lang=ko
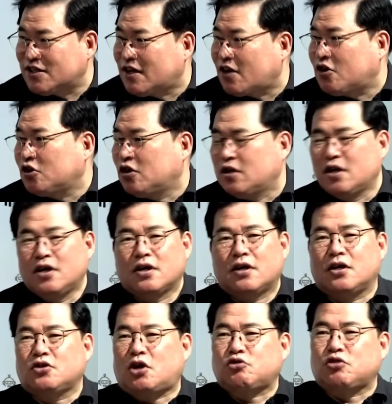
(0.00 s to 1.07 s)
신났거든.
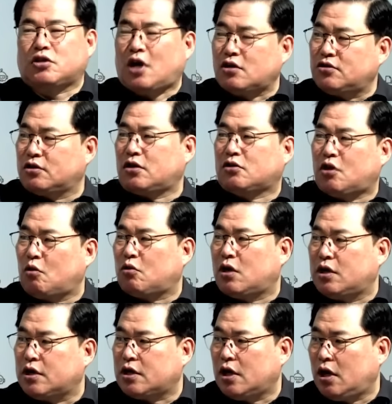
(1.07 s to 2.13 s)
그래 나중에 당선 딱 되고
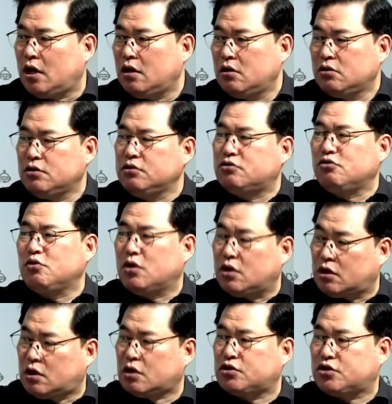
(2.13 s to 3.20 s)
나니까
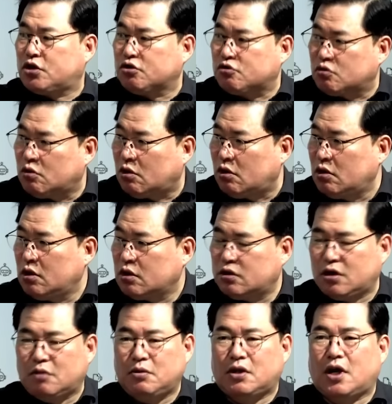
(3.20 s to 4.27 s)
인수위원회 딱 시켜주고
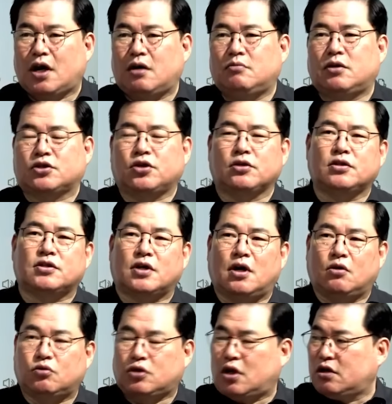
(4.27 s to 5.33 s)
그다음에 내가 막
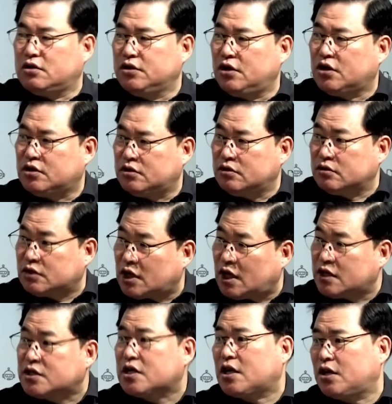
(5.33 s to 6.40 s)
정진상하고 딱 의형 이제
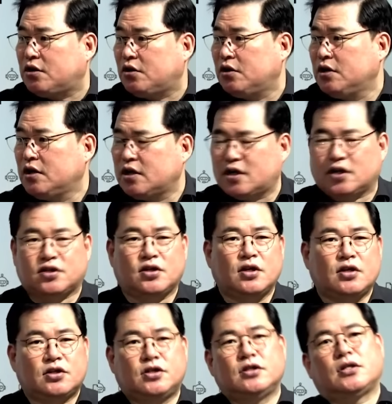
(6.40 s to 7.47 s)
했잖아요. 어. 그러니까
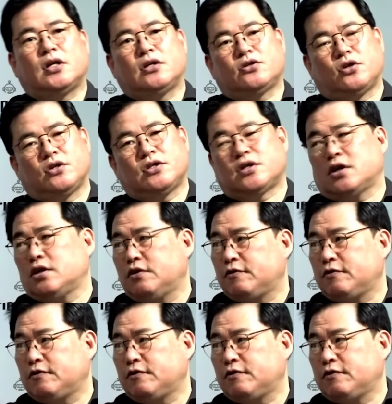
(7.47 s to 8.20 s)
진상 아니 정진상